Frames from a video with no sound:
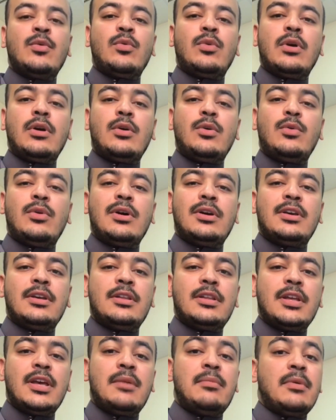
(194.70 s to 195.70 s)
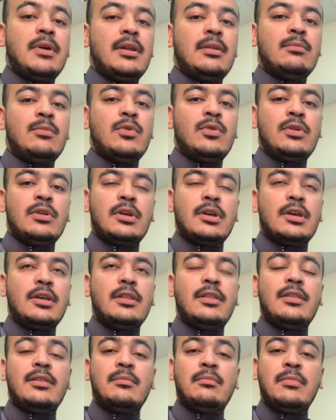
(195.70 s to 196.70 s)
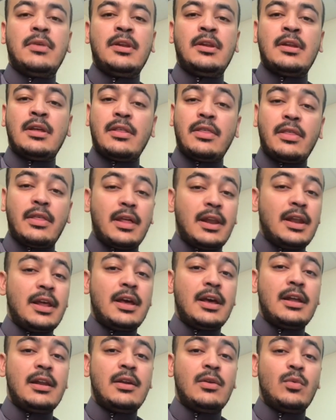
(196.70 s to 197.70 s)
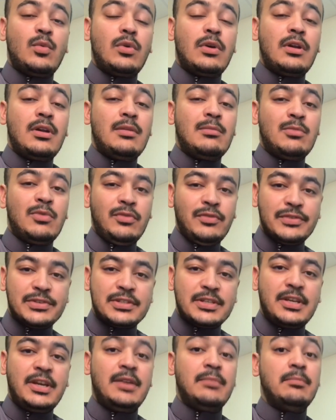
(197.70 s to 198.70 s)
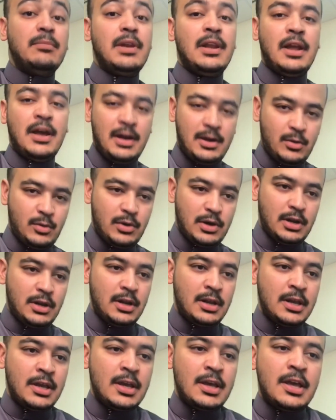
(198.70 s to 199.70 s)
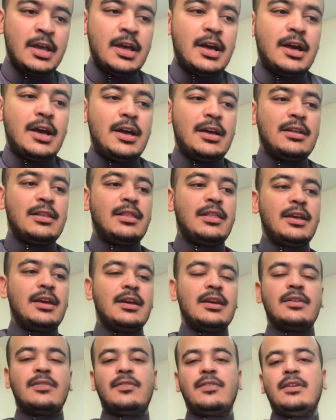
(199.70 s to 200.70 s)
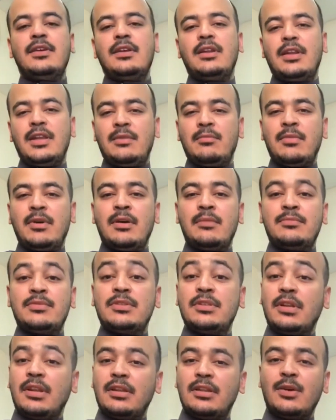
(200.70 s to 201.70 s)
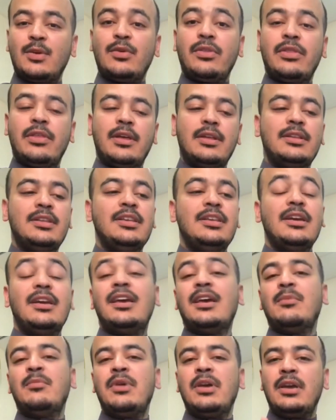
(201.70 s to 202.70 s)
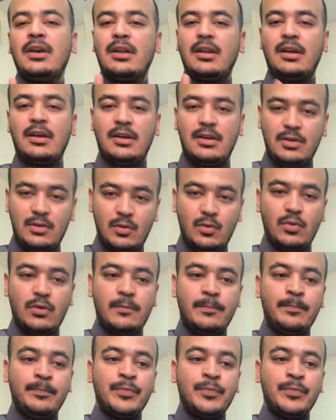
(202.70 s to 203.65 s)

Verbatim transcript: وهو كتاب المنقذ من الضلال والمفصح بالأحوال حيث ذكر فيه الإمام سيرته الذاتية كما يراها هو